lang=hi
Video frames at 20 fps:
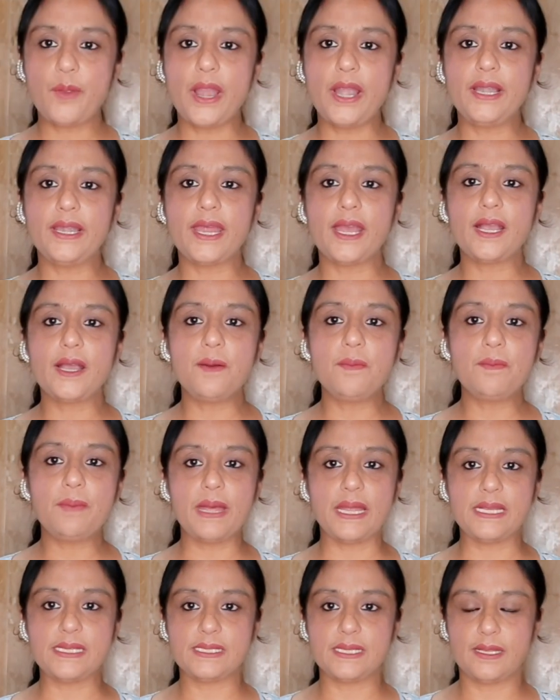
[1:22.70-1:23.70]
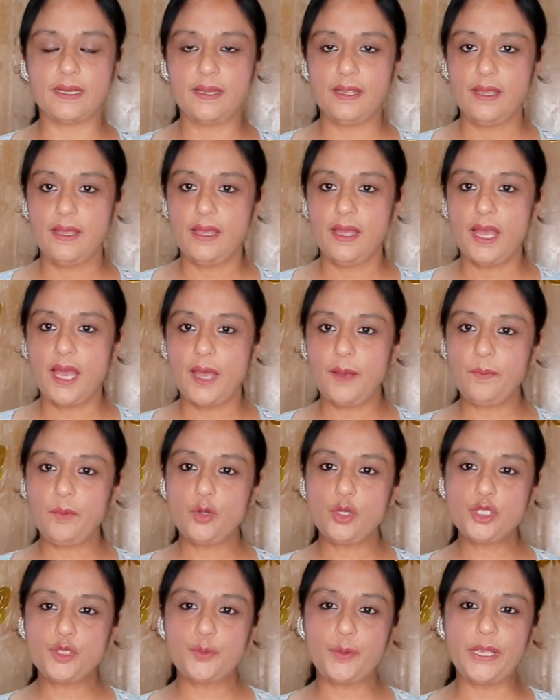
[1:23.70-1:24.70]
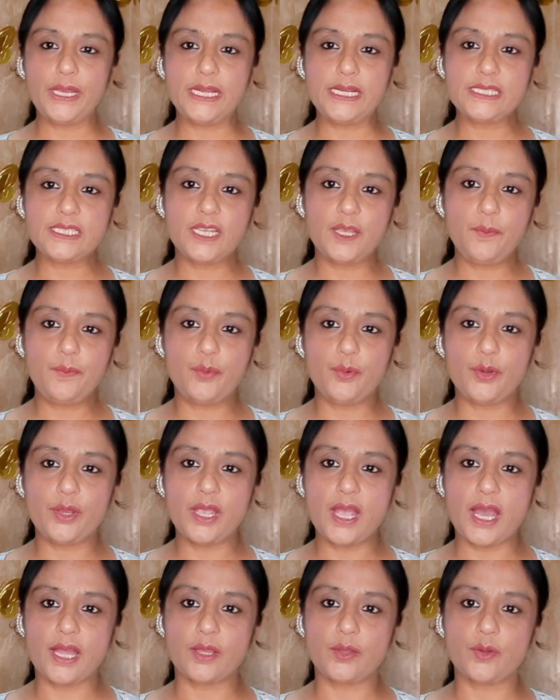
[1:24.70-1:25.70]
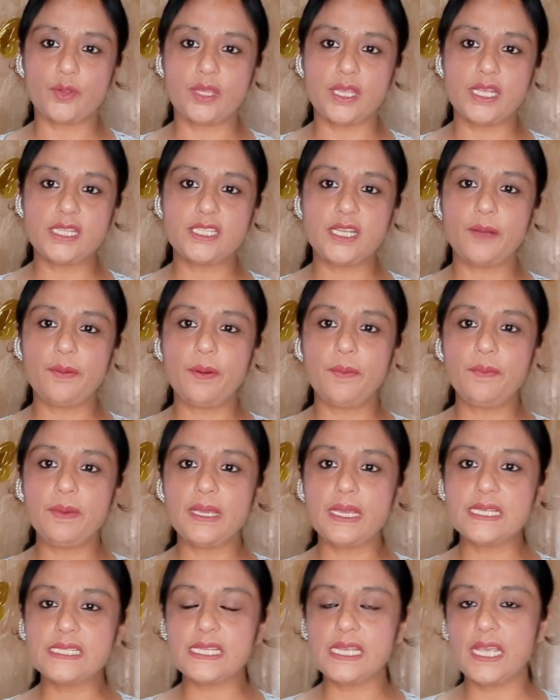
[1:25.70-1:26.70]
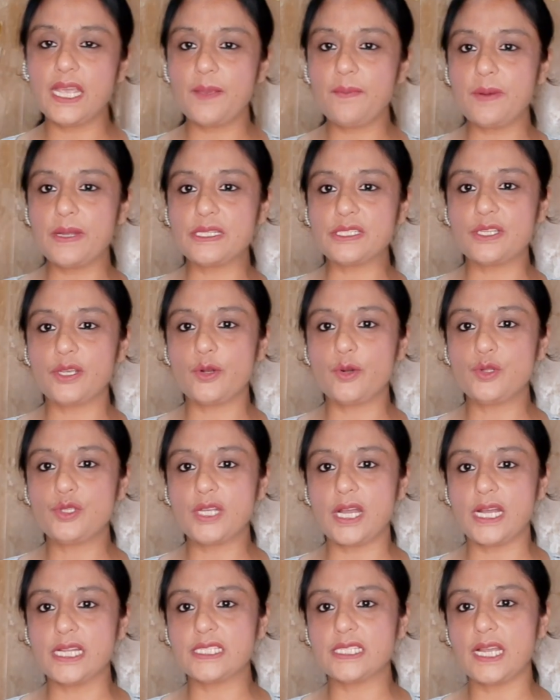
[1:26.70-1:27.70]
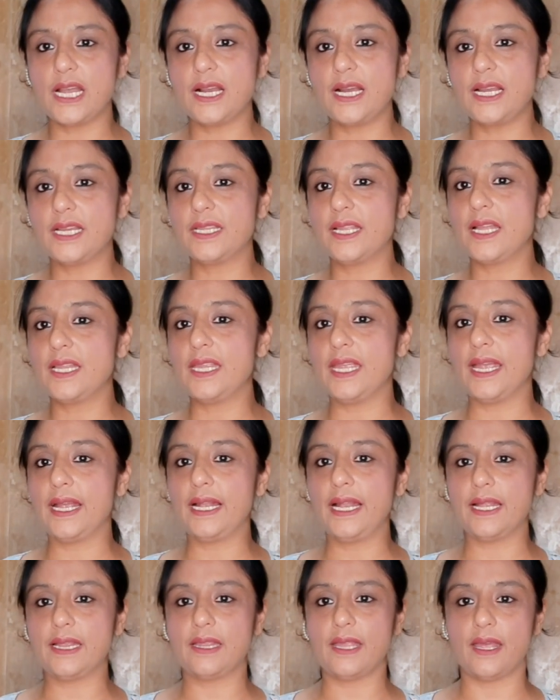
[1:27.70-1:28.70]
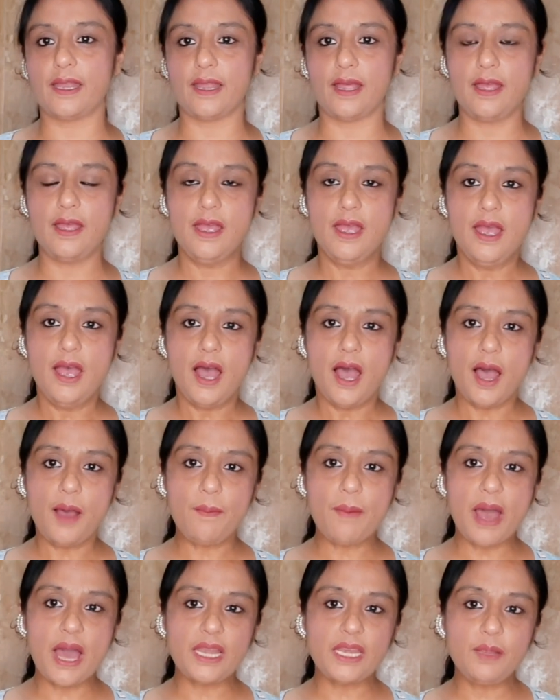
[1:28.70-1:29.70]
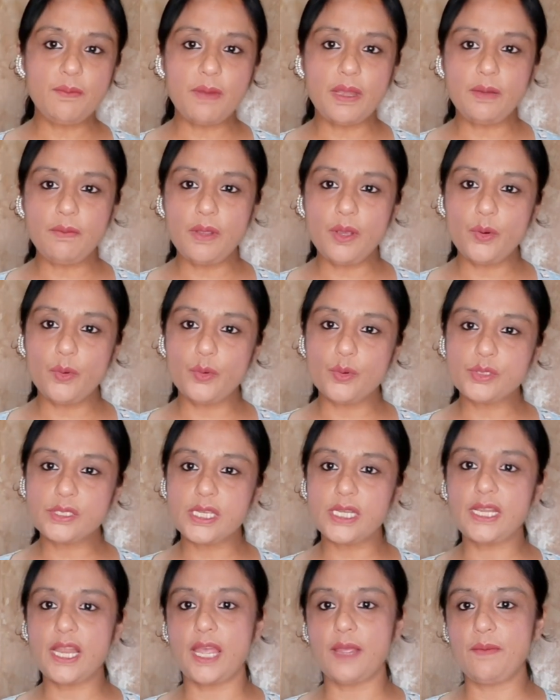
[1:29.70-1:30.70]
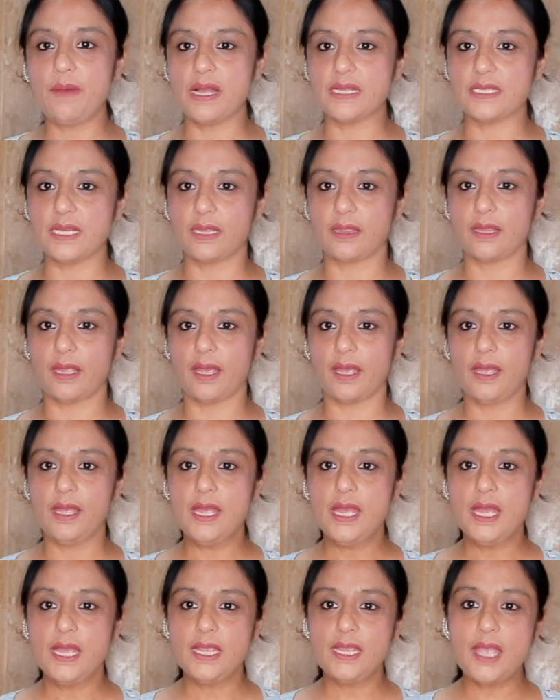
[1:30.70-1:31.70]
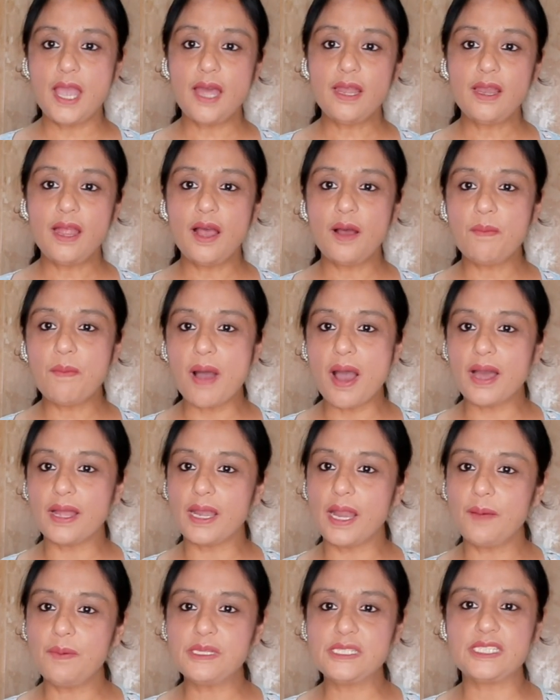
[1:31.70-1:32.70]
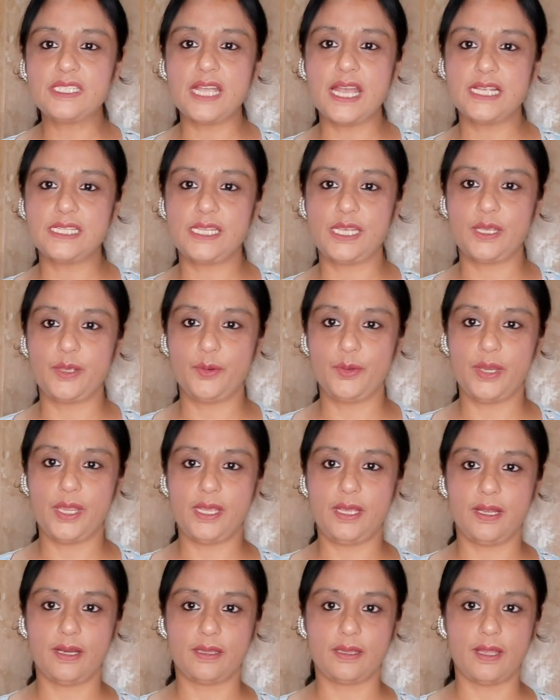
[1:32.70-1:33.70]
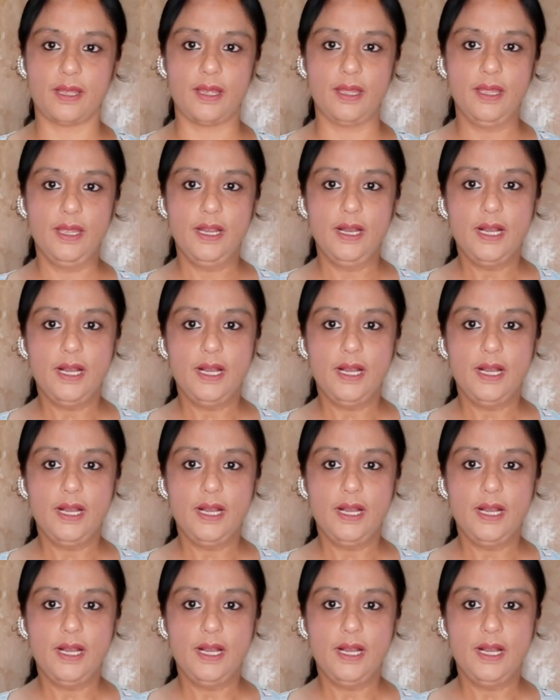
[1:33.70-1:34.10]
पॉइंट है कंपैरिजन हम कुछ पेरेंट्स की बुरी आदत होती है जब हम किसी के बच्चे कुछ अच्छा करता देख लेते हैं ना हमारे मन में उसी टाइम आ जाता है यार हमारा बच्चा ऐसे क्यों नहीं करता